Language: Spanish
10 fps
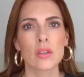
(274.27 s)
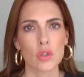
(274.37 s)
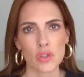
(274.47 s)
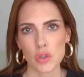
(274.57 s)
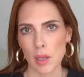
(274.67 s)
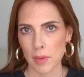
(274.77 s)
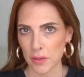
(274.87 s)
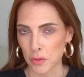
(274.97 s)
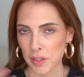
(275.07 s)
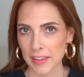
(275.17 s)
No estoy
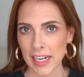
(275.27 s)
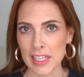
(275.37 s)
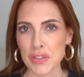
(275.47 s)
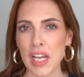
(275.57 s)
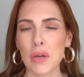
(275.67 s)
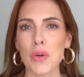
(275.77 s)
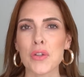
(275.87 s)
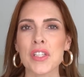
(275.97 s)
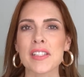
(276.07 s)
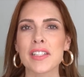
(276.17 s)
hablando de telas
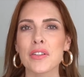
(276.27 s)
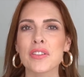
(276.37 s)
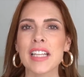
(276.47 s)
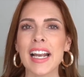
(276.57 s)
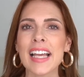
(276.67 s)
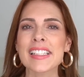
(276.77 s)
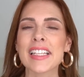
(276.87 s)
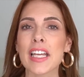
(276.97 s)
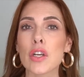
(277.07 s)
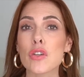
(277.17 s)
calurosas, sino telas
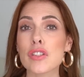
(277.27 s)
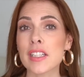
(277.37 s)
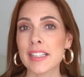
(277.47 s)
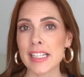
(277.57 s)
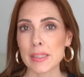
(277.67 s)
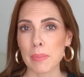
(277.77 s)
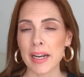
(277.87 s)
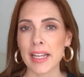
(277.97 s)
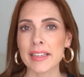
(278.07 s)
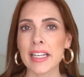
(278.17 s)
que no se
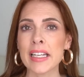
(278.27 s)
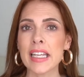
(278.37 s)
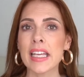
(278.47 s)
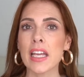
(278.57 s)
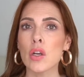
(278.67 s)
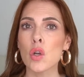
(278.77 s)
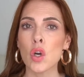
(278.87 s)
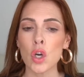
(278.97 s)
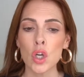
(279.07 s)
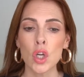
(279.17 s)
transparenten y que
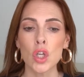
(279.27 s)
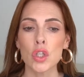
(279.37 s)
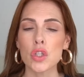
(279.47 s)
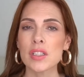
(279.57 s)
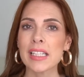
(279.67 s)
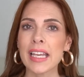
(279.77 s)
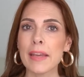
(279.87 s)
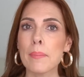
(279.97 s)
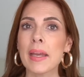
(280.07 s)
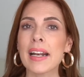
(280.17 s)
no nos
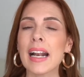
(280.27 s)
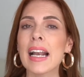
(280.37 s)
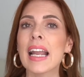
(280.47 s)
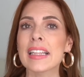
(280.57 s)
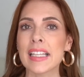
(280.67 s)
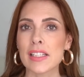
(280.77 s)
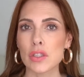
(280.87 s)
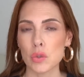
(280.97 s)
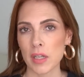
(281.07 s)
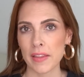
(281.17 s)
dejen ver la
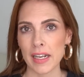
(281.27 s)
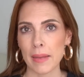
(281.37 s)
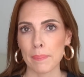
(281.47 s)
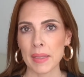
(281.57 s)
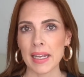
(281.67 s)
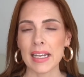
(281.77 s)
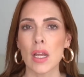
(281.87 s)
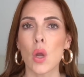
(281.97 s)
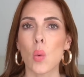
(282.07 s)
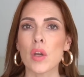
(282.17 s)
textura de la piel.
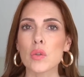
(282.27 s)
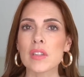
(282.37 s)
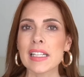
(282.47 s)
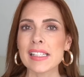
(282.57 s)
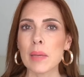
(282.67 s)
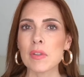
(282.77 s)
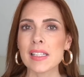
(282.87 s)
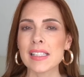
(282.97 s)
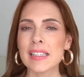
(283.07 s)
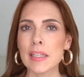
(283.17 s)
Cuando utilizamos
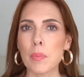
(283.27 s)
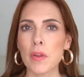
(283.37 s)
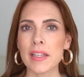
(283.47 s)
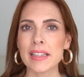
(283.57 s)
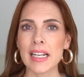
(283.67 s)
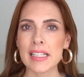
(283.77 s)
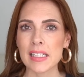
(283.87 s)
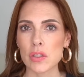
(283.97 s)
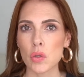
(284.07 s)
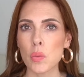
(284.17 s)
este tipo de telas
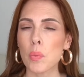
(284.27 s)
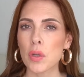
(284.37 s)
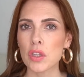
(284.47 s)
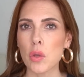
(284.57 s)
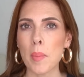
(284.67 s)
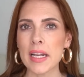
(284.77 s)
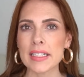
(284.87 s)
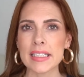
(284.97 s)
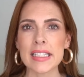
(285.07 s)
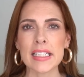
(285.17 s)
que son un poquito
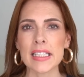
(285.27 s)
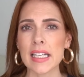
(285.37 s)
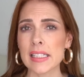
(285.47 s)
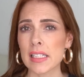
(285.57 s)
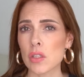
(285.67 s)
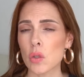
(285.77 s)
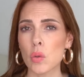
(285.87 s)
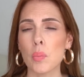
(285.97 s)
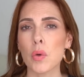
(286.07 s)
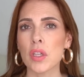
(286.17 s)
más rígidas, que
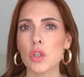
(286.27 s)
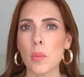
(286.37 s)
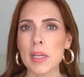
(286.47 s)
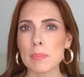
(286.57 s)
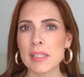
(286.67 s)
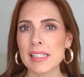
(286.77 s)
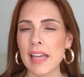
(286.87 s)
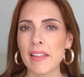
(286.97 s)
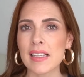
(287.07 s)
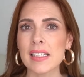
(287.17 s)
son un poquito más
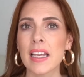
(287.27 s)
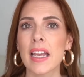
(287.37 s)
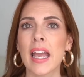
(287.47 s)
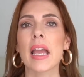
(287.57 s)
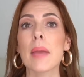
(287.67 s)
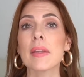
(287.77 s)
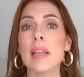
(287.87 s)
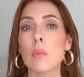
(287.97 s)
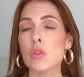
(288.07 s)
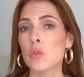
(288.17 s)
pesadas,
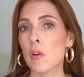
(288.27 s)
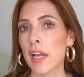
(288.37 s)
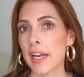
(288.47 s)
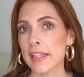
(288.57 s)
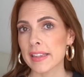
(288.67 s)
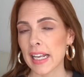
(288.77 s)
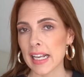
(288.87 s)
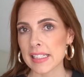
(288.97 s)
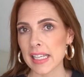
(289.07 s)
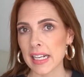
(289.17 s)
evitamos uno caer en
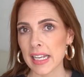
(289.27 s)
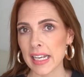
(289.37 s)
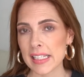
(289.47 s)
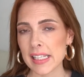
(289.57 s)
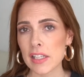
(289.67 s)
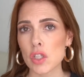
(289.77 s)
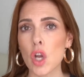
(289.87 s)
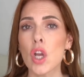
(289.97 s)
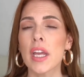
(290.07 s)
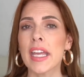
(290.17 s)
telas de, en exceso
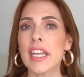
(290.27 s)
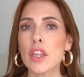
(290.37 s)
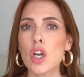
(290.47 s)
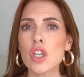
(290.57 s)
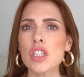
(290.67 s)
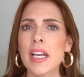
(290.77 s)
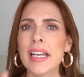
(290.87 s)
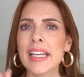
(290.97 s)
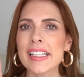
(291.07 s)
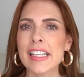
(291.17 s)
y dos,
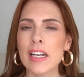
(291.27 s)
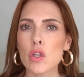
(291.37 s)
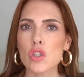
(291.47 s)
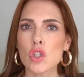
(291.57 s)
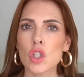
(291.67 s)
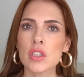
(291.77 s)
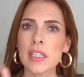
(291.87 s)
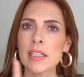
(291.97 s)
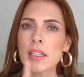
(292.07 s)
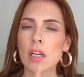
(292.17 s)
que se nos
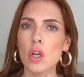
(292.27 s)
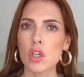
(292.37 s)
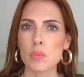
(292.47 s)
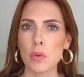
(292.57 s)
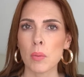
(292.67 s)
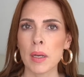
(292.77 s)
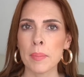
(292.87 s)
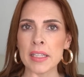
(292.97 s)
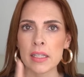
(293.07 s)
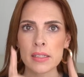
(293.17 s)
noten los
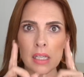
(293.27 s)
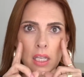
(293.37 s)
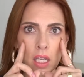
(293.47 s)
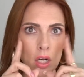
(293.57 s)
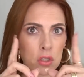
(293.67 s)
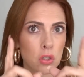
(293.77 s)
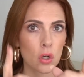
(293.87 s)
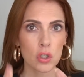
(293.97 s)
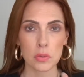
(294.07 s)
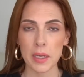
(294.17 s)
problemitas y que los
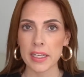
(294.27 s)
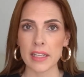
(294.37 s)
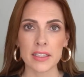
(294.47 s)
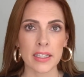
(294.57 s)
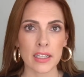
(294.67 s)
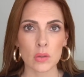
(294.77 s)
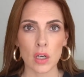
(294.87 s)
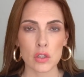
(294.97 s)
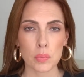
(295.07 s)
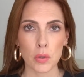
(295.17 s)
ojos vayan directo a
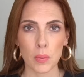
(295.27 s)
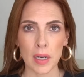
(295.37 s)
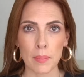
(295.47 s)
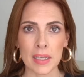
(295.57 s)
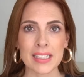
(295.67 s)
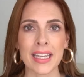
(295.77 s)
los problemas.